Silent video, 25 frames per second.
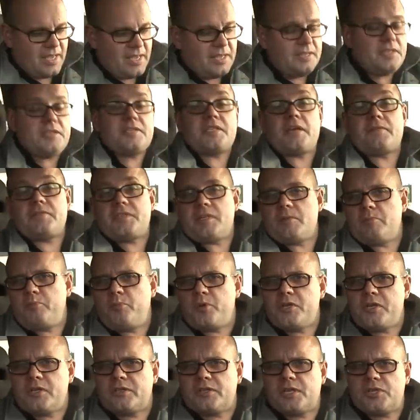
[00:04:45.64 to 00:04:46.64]
Не совсем
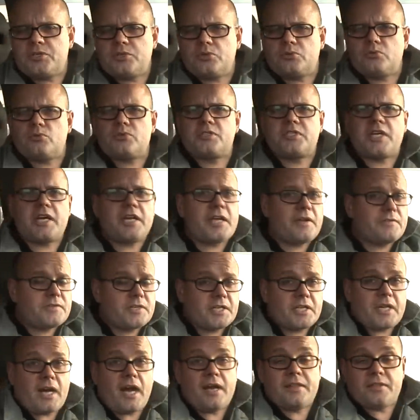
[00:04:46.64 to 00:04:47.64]
понял насчет
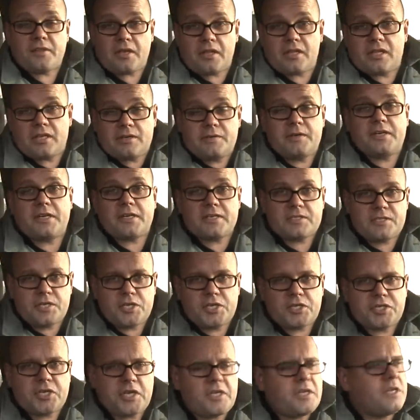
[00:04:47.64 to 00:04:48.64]
устаревших аналоговых
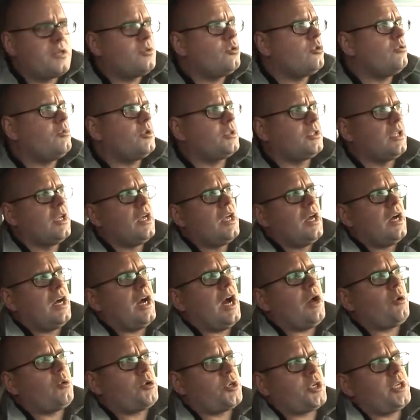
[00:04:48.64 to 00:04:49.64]
разрешений, но вот
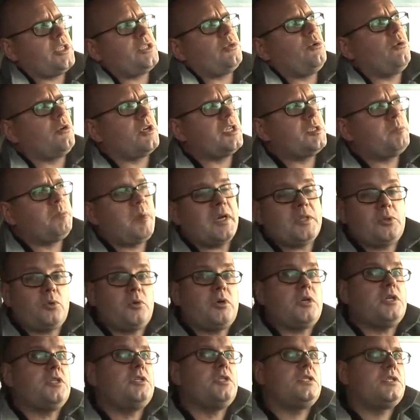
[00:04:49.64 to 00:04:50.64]
хорошая скорость
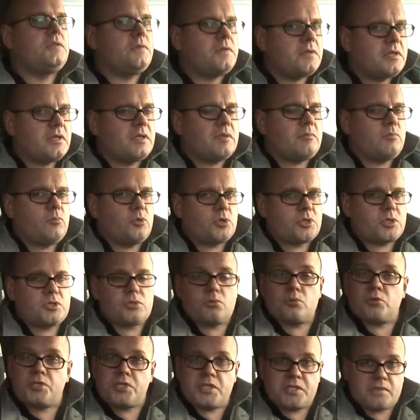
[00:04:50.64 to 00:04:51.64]
потока действительно может
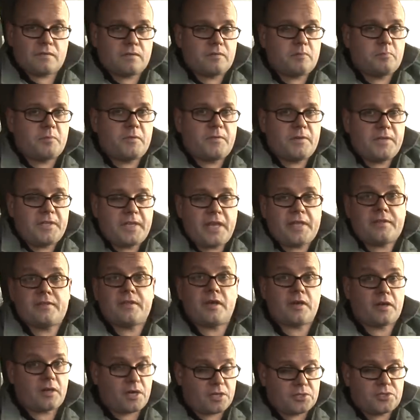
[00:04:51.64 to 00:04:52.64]
существенно повлиять
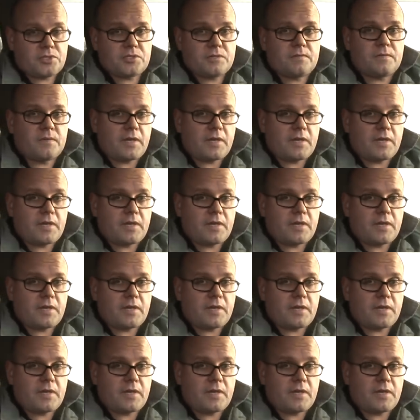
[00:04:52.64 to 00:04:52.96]
на качество